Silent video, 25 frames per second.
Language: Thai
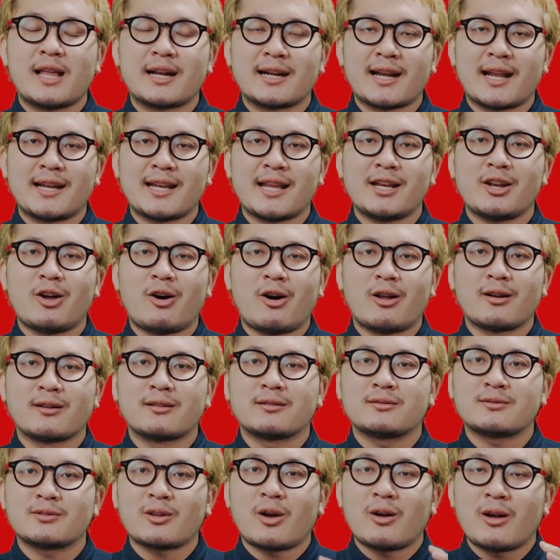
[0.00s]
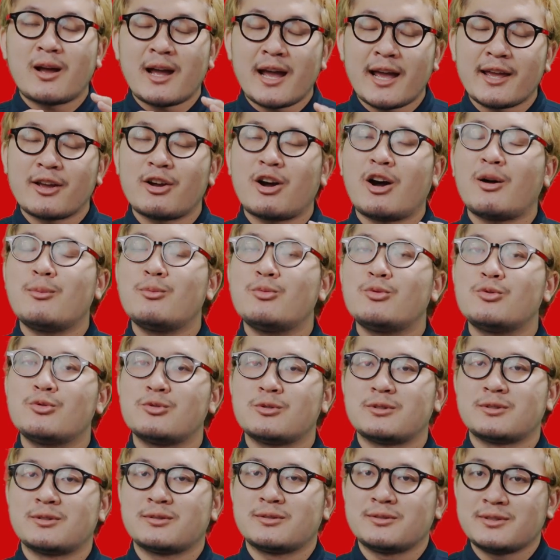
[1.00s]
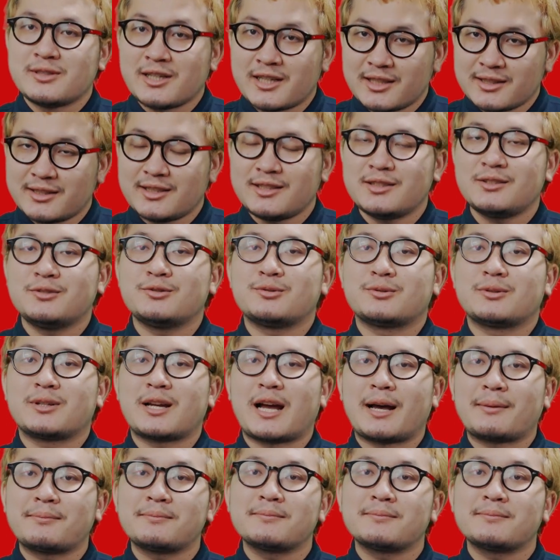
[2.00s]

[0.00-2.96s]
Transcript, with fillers: ดังนั้นแน่นอนต้องให้ข้อมูลเยอะที่สุดครั